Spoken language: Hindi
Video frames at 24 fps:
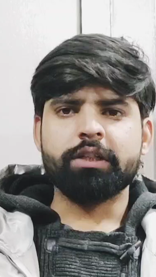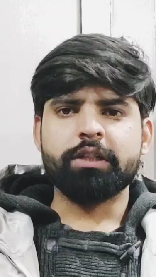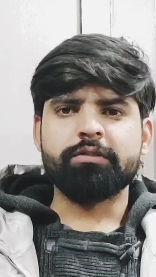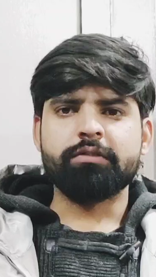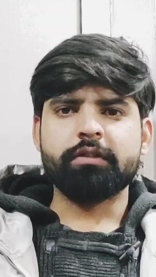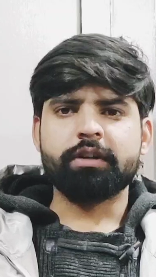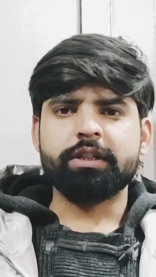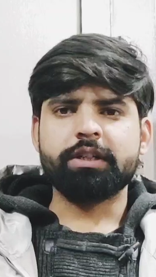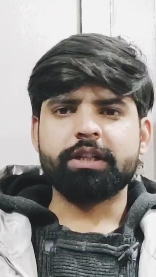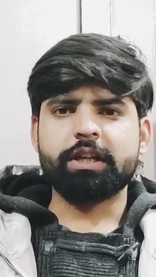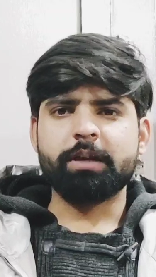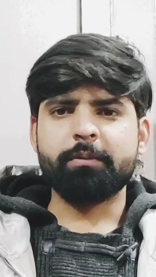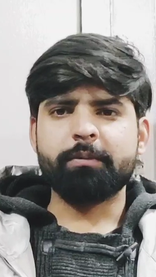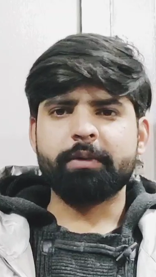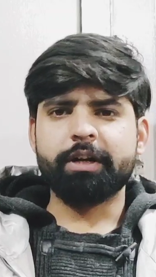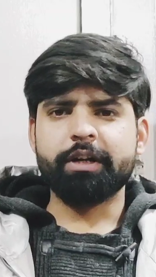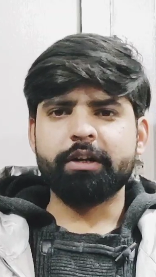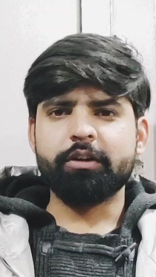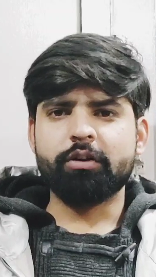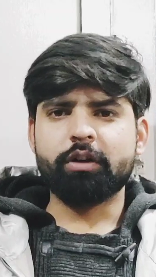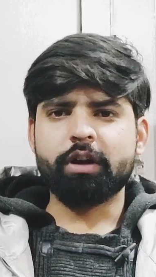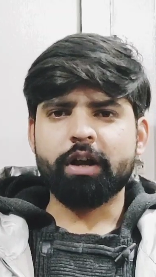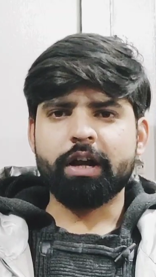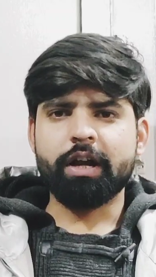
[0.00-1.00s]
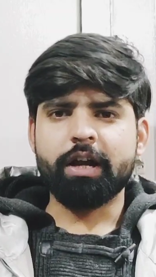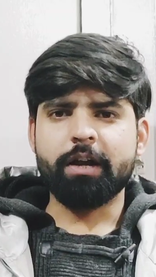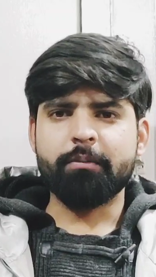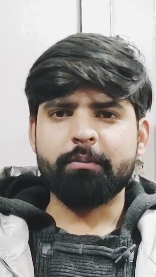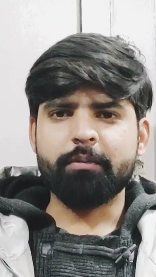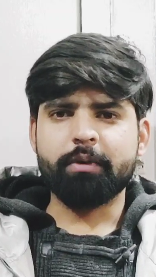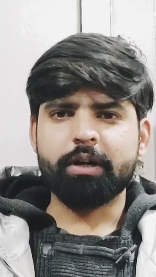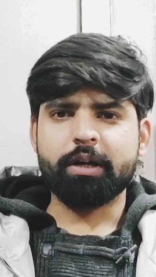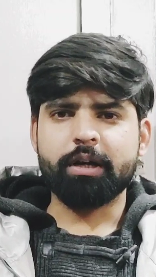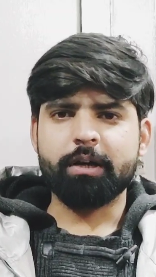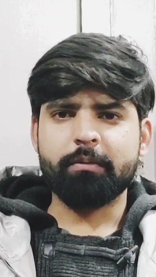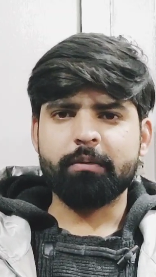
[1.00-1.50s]
इस वक्त की बड़ी और
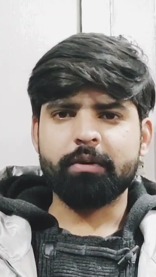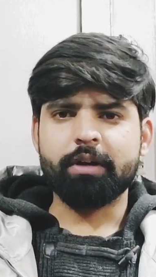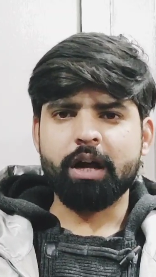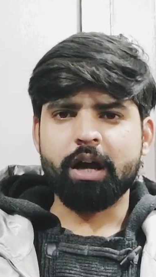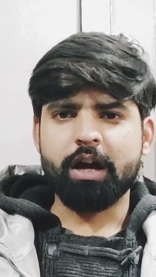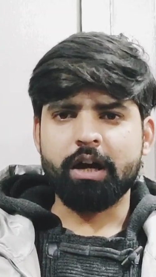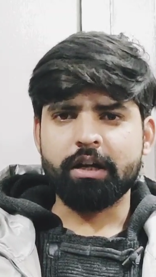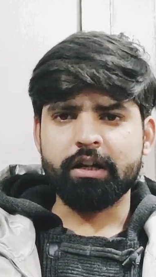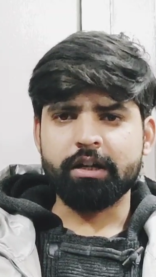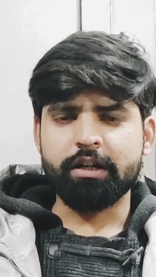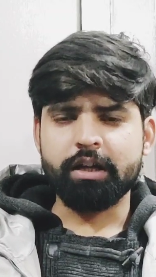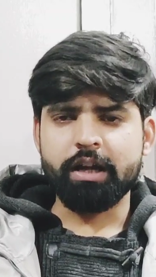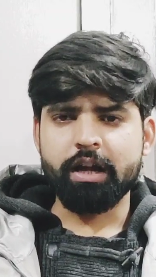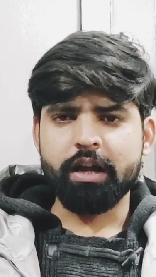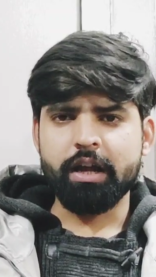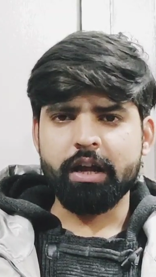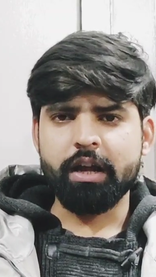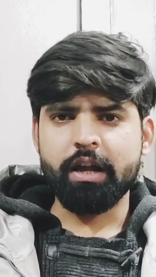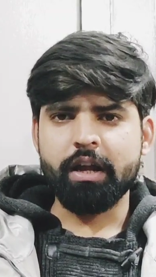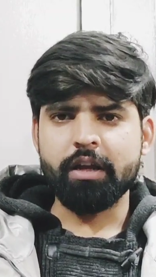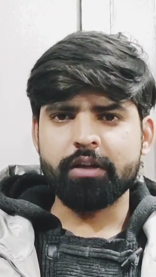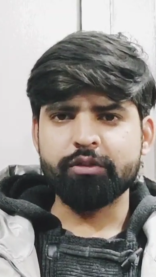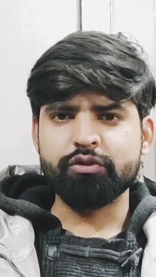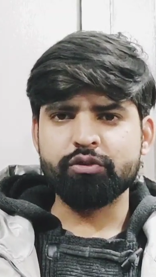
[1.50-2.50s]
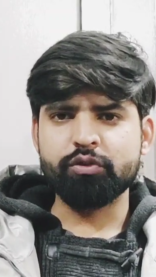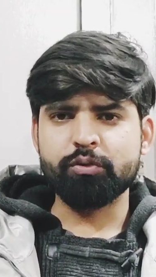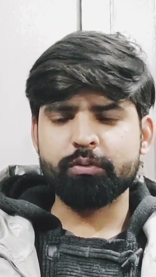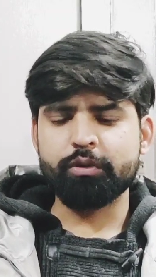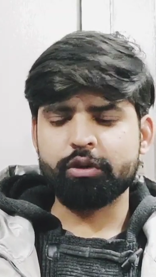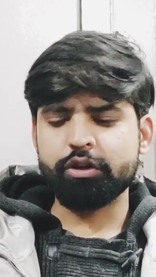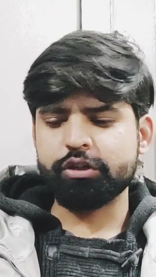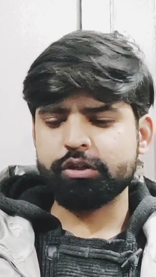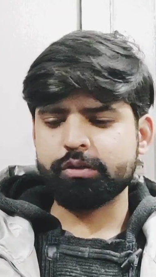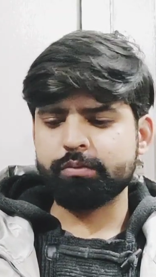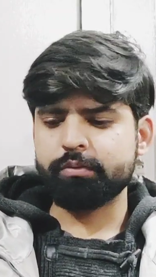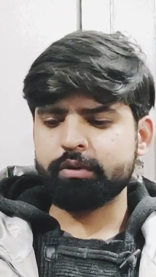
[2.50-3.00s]
अहम खबर आ रही है जनूबी
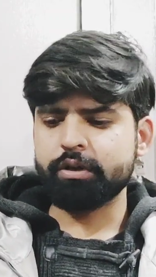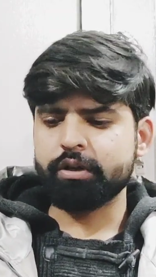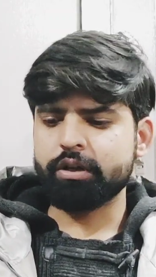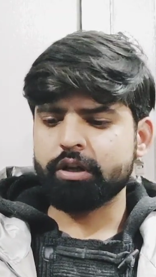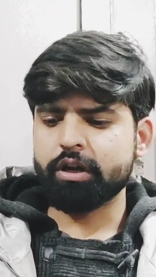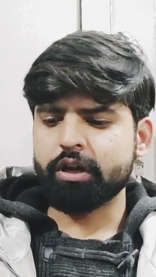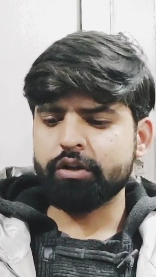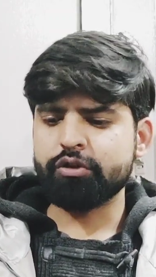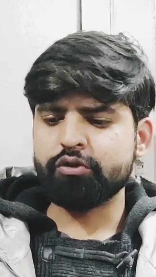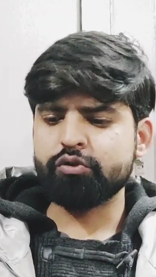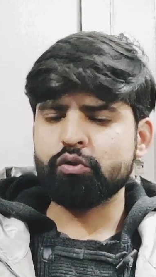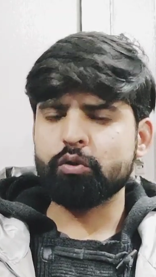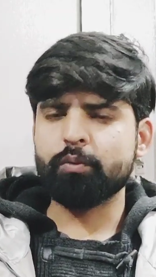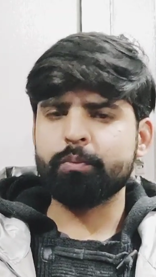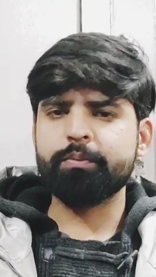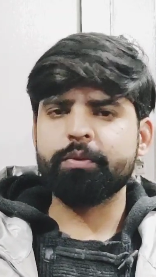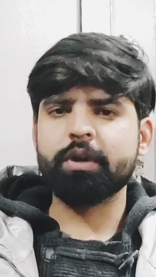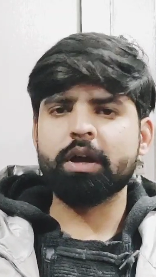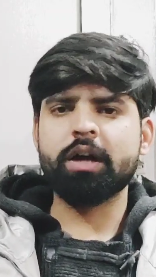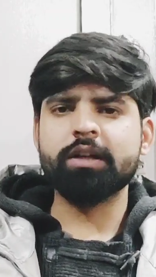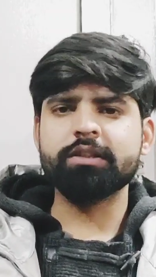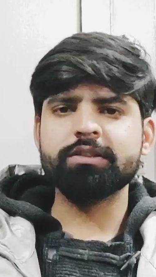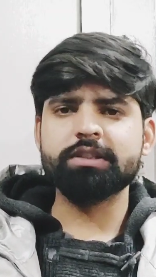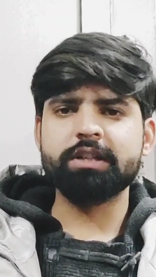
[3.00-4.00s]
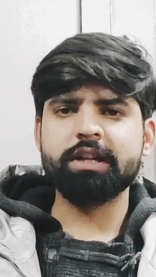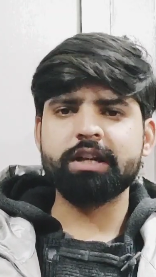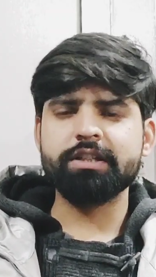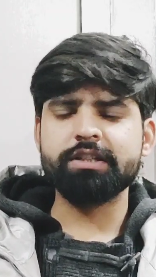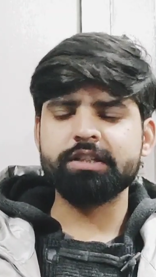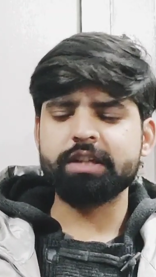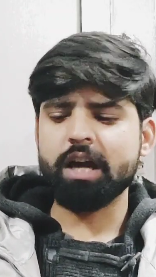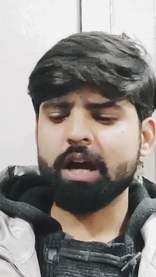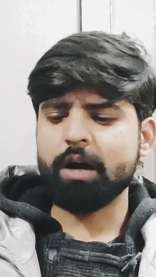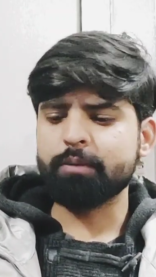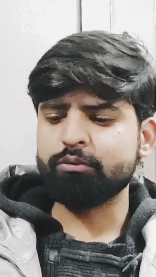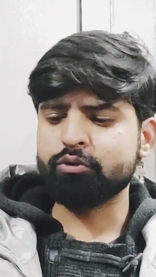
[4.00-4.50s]
कश्मीर के शोपियान ज़िले
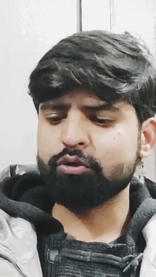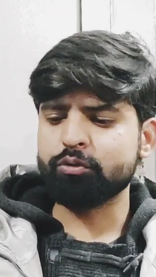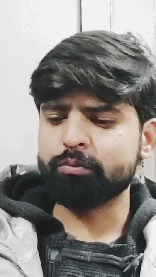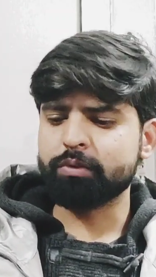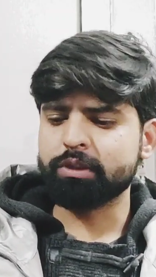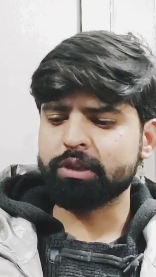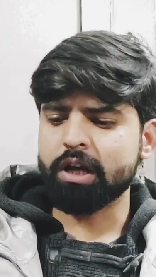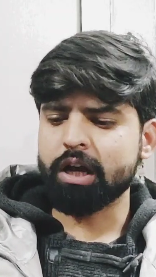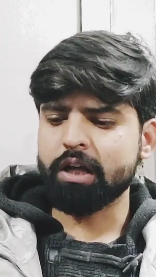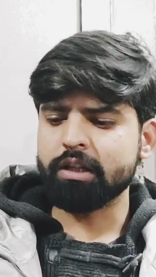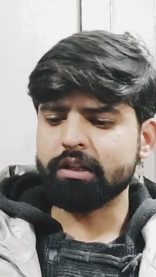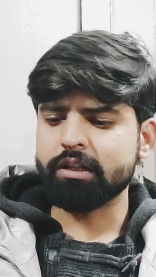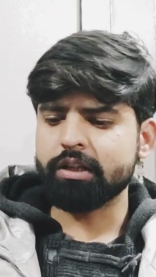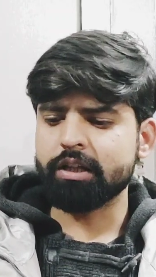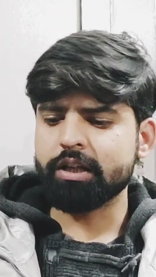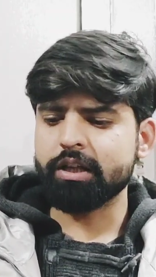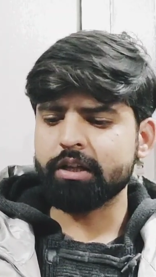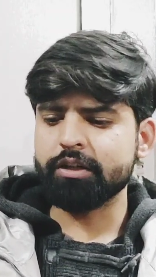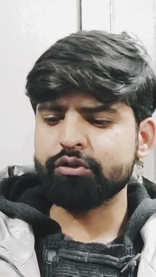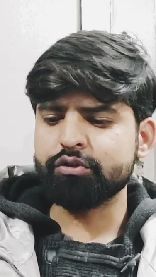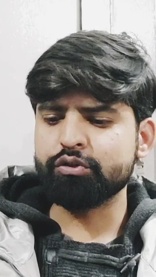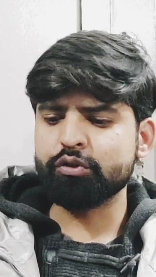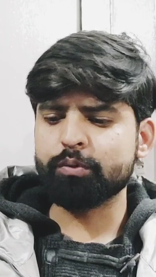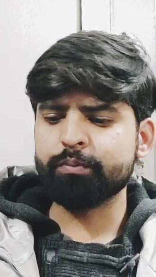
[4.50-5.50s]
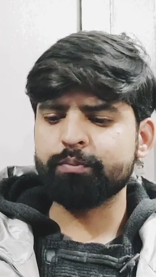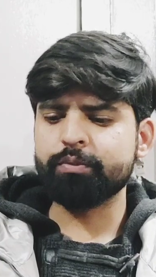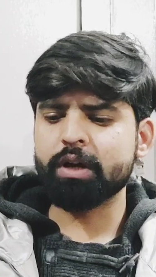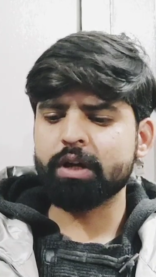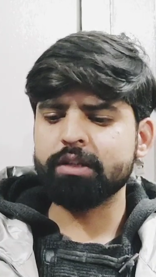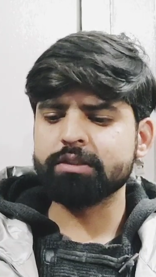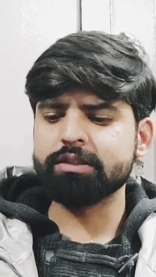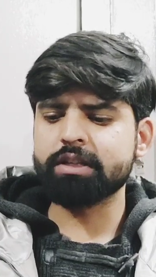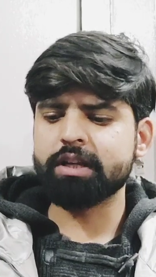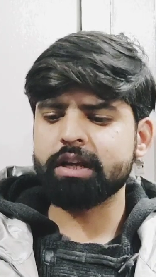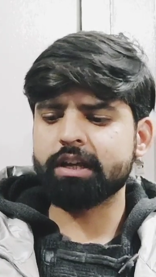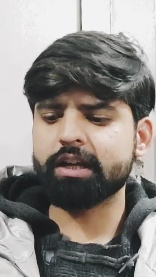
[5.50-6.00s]
से आपको बताते
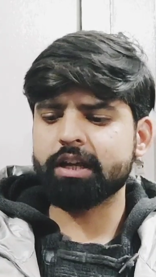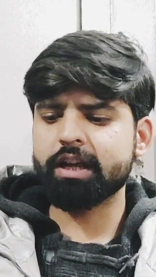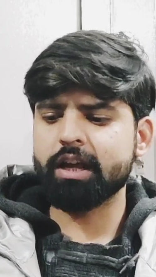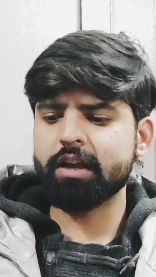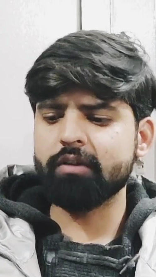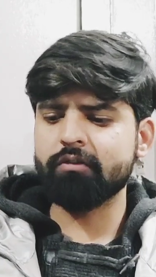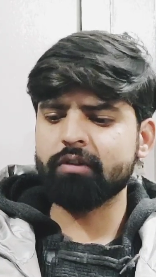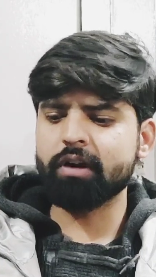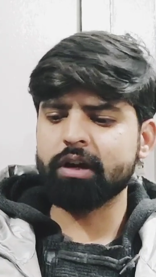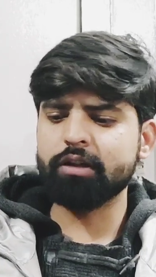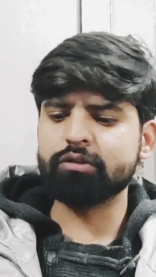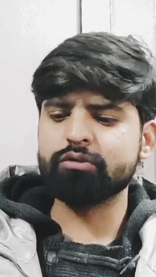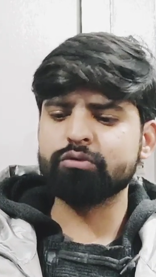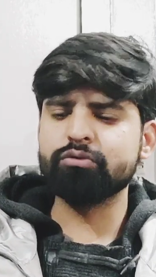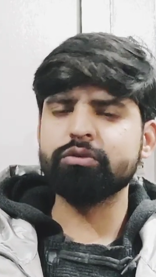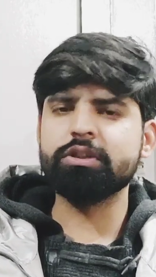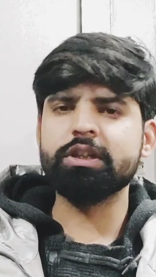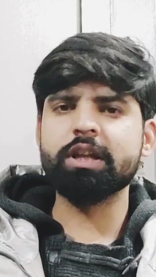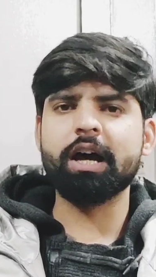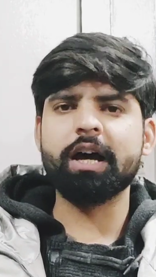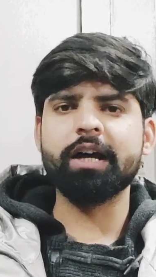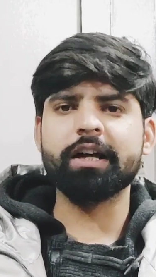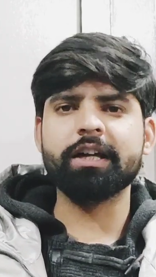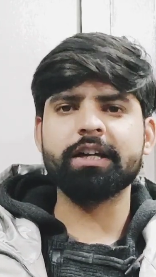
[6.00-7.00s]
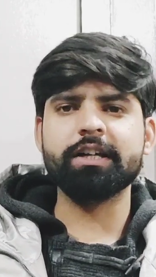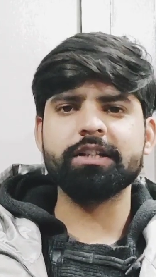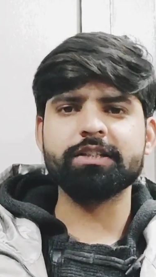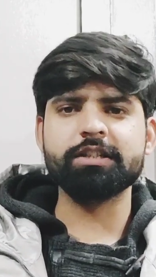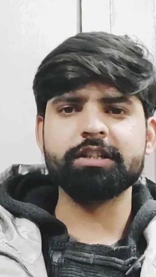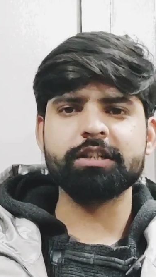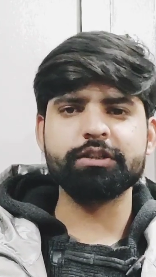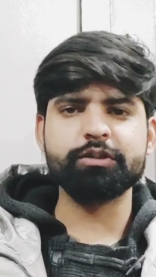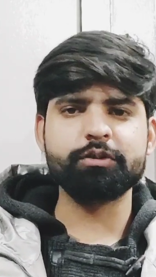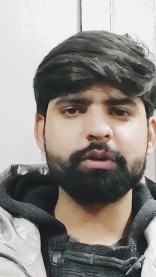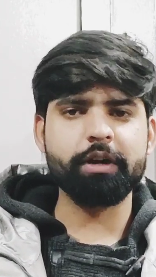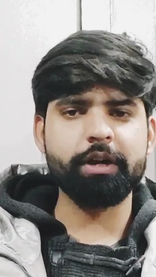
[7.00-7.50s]
शोपियान ज़िले के वाथू इलाके
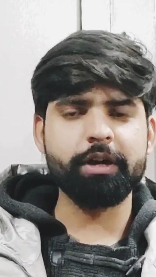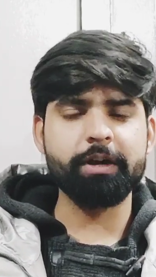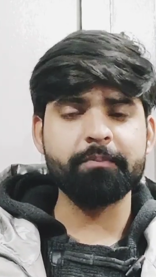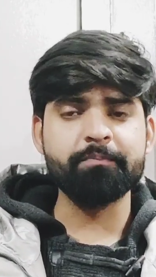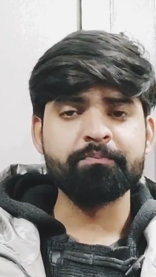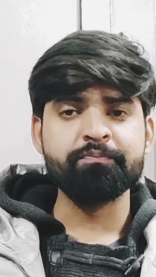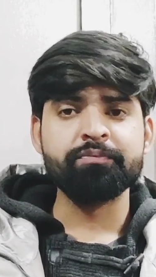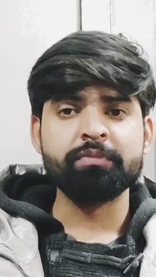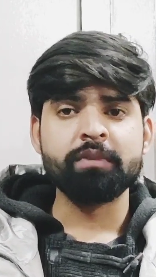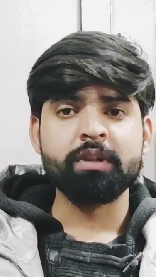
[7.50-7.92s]
से जो है